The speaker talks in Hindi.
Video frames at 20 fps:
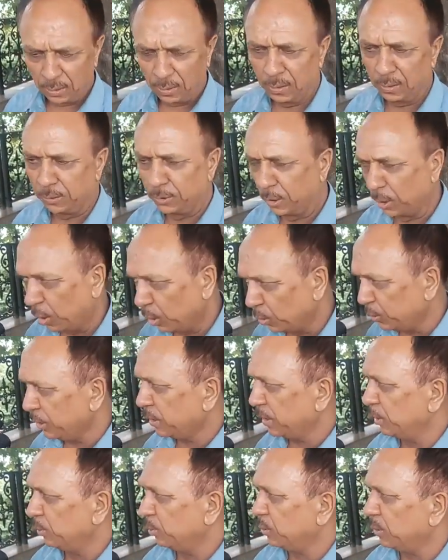डलहौजी
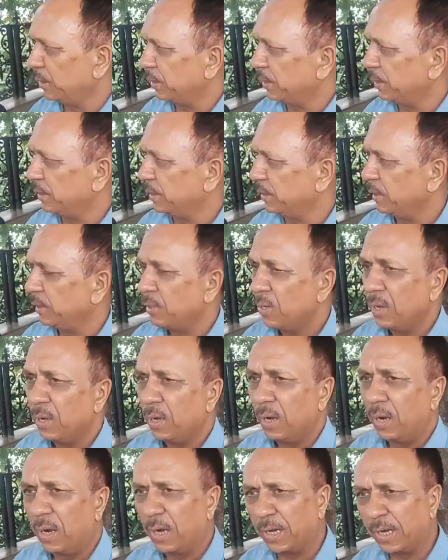का रुख करेंगे
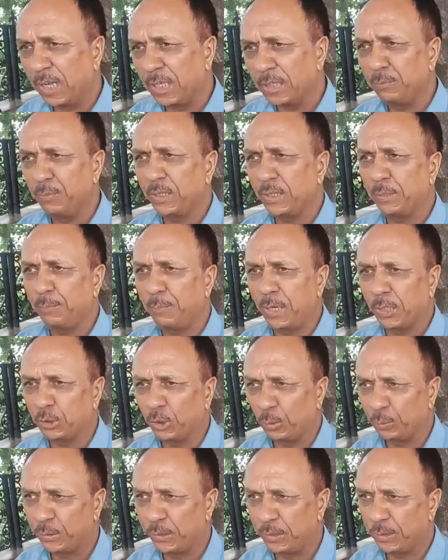हर आदमी के पास
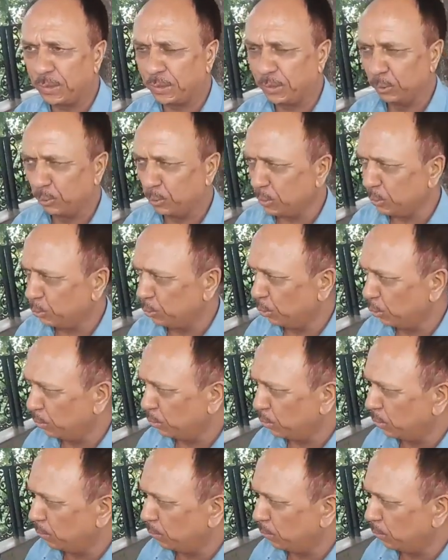ऑप्शन है क्योंकि जो